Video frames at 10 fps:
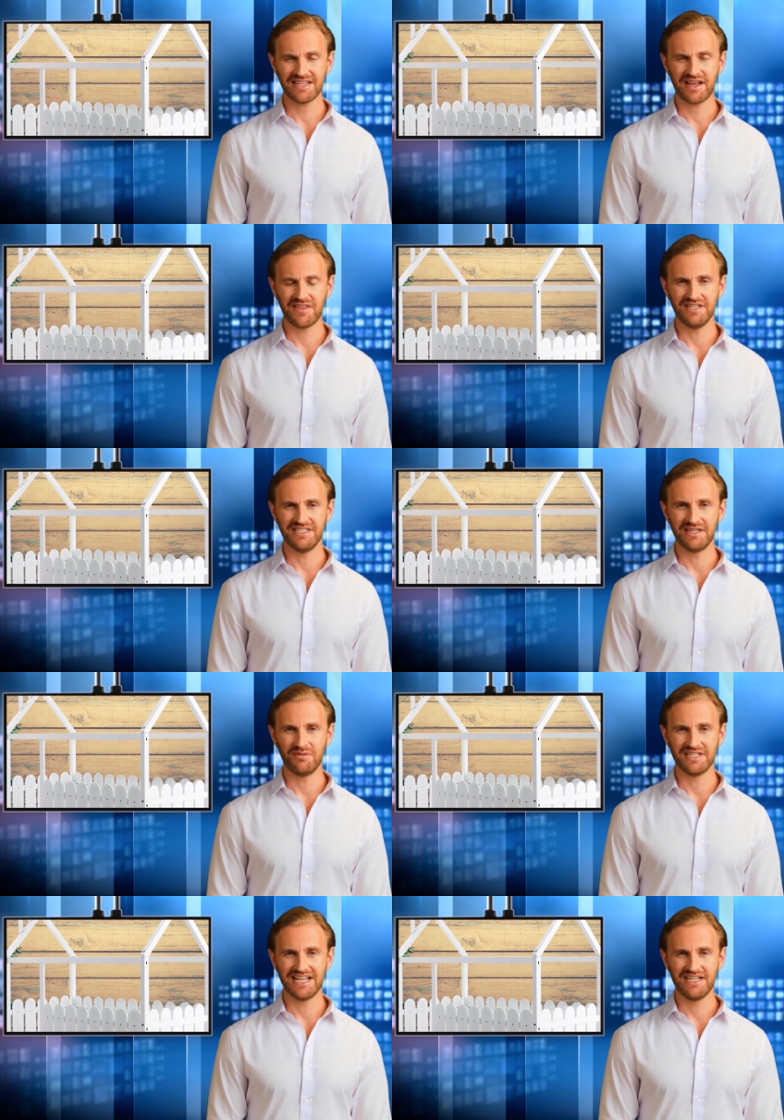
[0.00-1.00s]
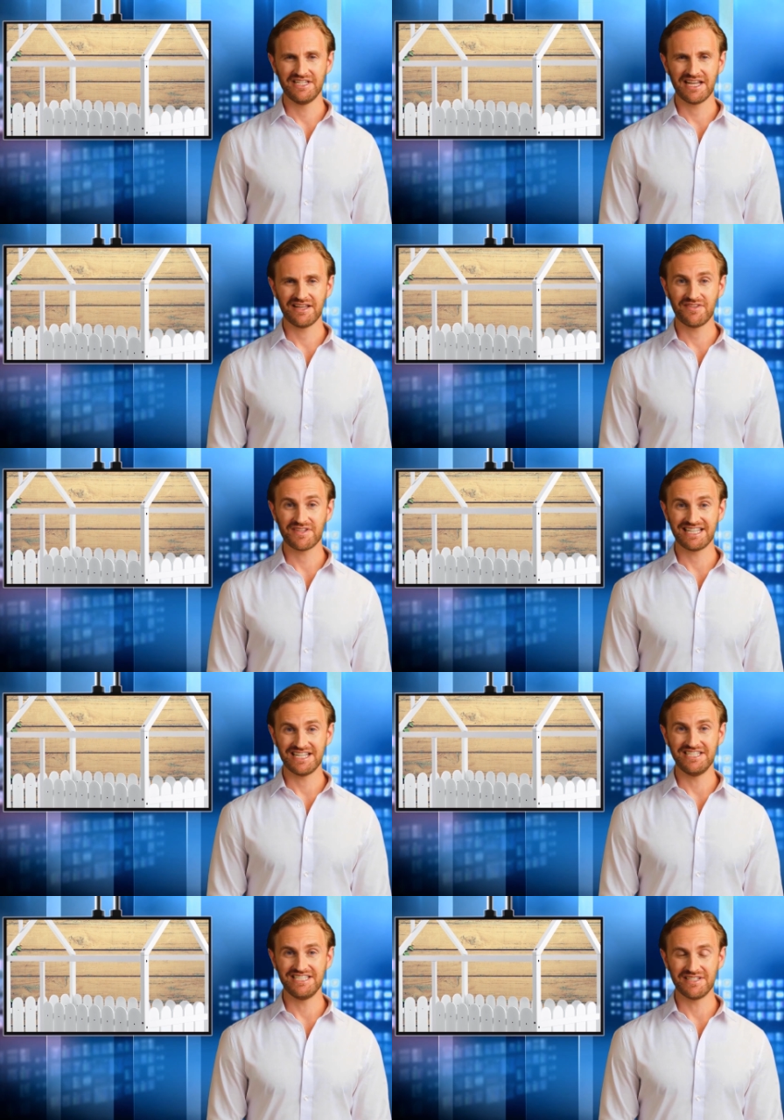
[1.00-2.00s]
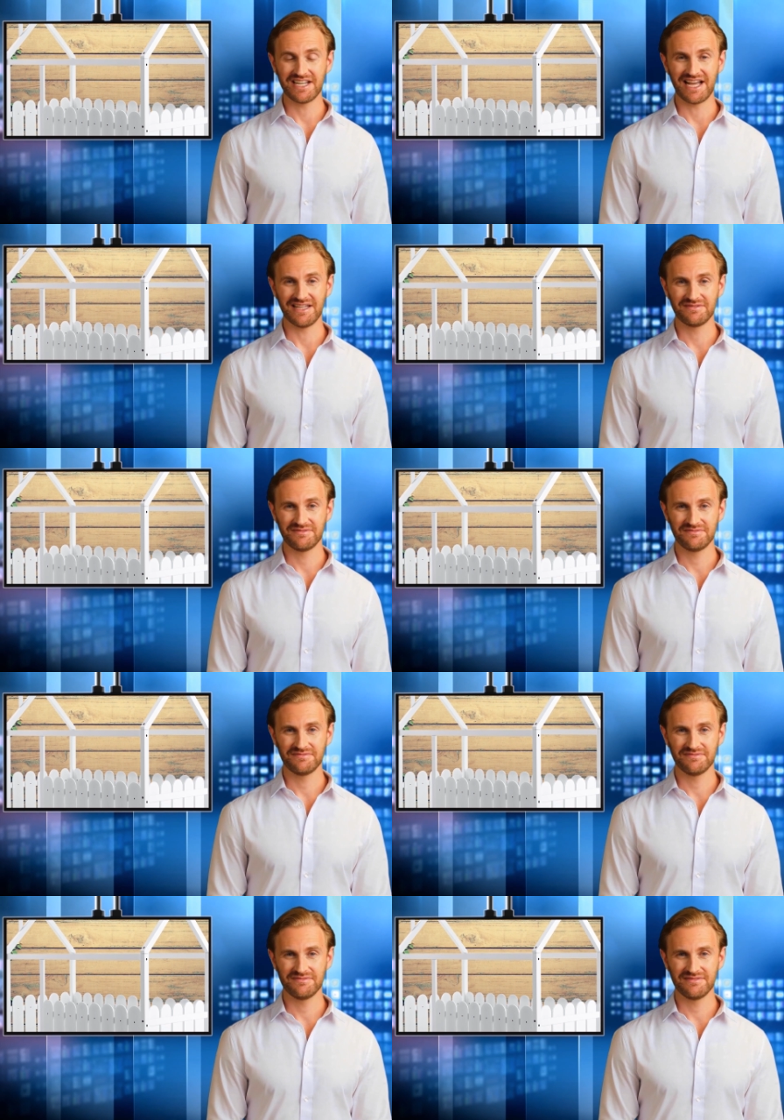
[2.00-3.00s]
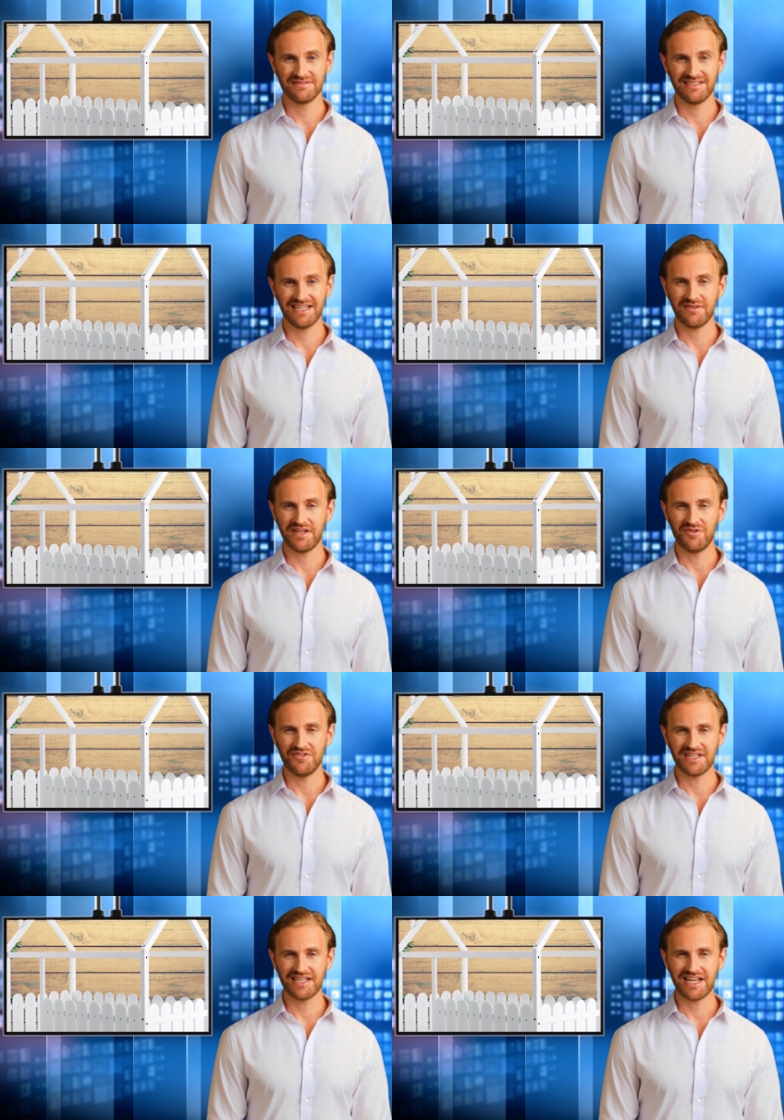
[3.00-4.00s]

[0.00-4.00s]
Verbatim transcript: Erwachsene Montage erforderlich, ja. Im Laufe der